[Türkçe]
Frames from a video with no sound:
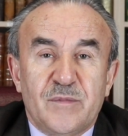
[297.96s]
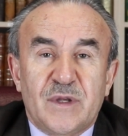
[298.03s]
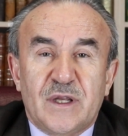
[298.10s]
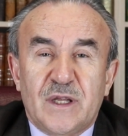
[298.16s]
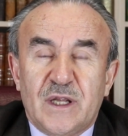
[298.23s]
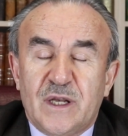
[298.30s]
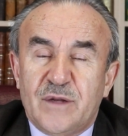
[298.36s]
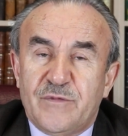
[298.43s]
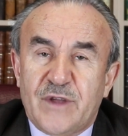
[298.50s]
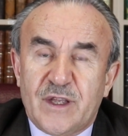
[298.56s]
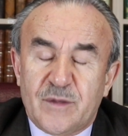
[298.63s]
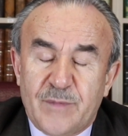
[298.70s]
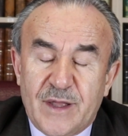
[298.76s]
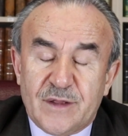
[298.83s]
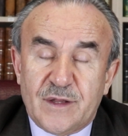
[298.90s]
bir ilim ve
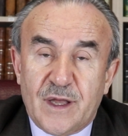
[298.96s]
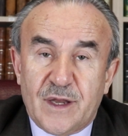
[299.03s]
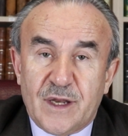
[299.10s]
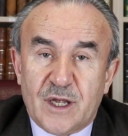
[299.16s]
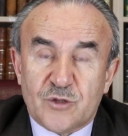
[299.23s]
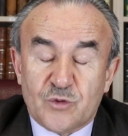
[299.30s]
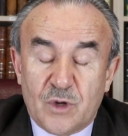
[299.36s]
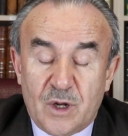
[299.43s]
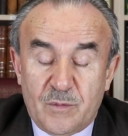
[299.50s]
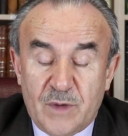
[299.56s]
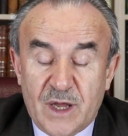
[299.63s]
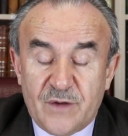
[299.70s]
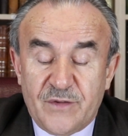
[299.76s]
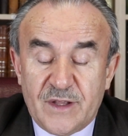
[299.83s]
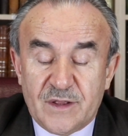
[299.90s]
hikmet deryası olan
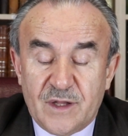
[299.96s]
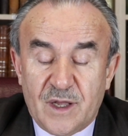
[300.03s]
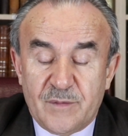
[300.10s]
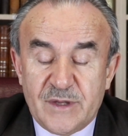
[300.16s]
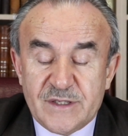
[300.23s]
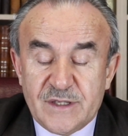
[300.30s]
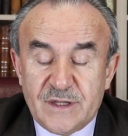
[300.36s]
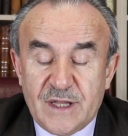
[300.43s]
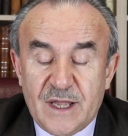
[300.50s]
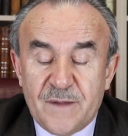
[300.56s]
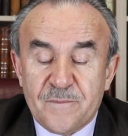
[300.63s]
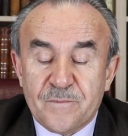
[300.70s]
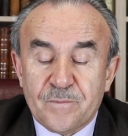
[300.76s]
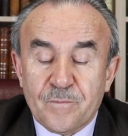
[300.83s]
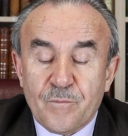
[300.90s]
marifetnamesinde
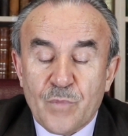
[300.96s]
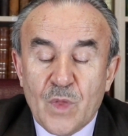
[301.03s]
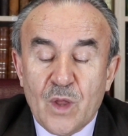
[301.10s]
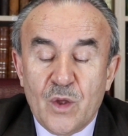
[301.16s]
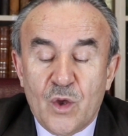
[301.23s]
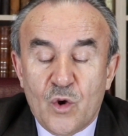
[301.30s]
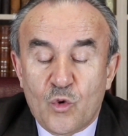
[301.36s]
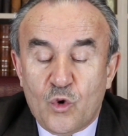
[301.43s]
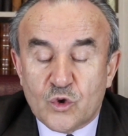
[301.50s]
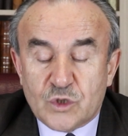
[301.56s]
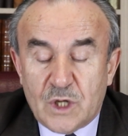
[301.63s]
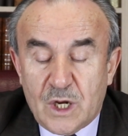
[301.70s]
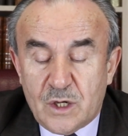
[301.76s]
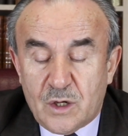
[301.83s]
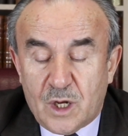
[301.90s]

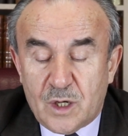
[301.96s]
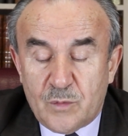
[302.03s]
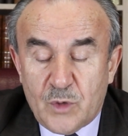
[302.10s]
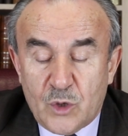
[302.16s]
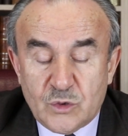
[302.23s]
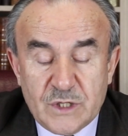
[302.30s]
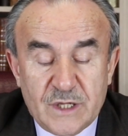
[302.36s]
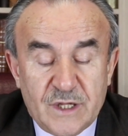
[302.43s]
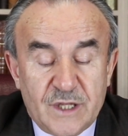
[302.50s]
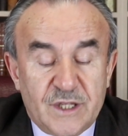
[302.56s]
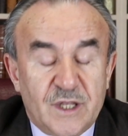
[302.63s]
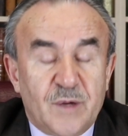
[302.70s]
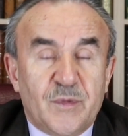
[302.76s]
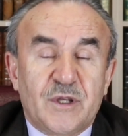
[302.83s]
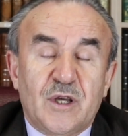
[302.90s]
kocaların hanımlar üzerinde
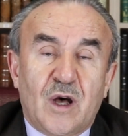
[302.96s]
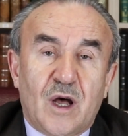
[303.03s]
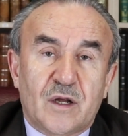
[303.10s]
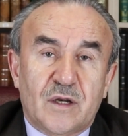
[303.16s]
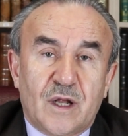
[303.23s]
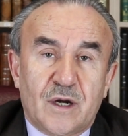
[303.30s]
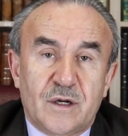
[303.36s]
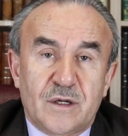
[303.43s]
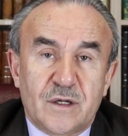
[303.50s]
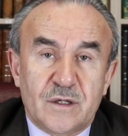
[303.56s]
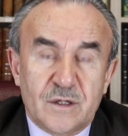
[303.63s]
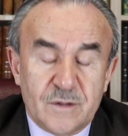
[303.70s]
22 hakların,